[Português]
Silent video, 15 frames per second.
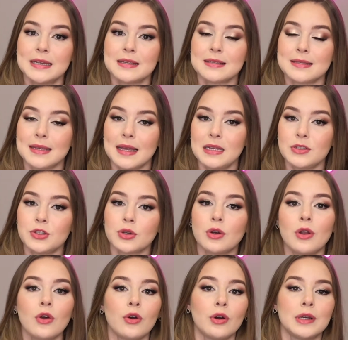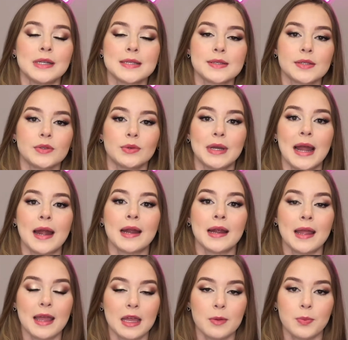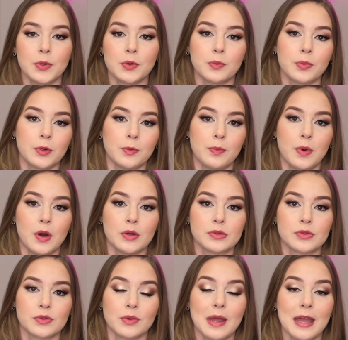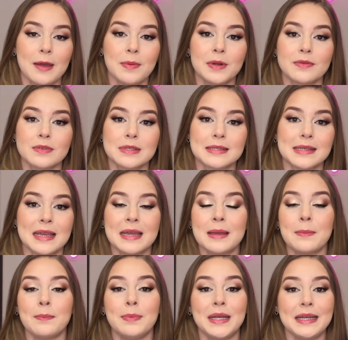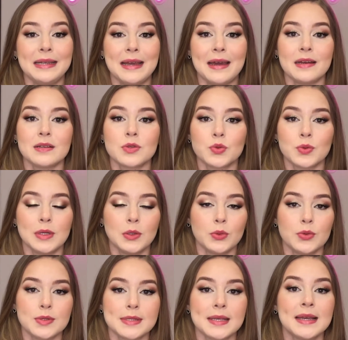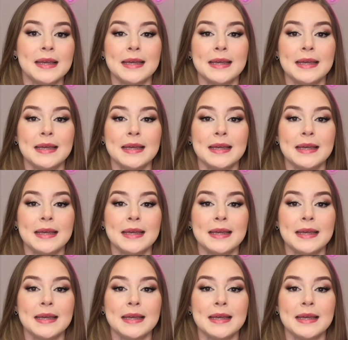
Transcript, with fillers: se ele te colocou nesse lugar, é por um propósito, é para você brilhar a sua luz.